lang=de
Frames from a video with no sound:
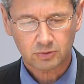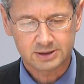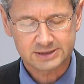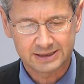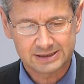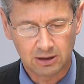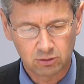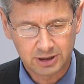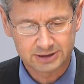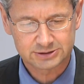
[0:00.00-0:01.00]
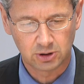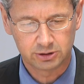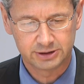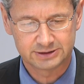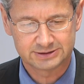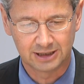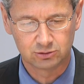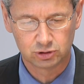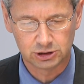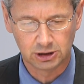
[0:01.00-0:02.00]
das sage ich auch ganz deutlich, ist da
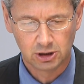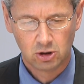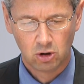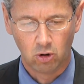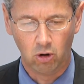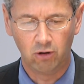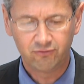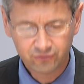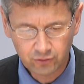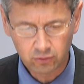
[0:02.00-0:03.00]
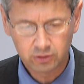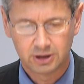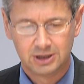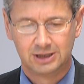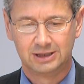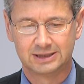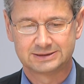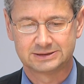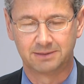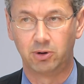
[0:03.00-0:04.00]
nur die Hoffnung
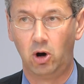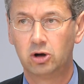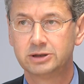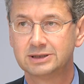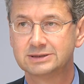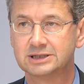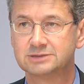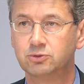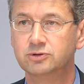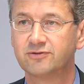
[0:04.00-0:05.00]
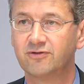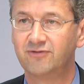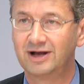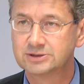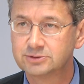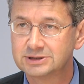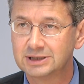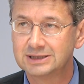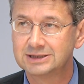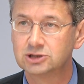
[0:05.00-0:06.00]
jetzt zerbrochen, dass das
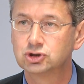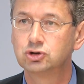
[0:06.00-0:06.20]
Bundesverfassungsgericht ein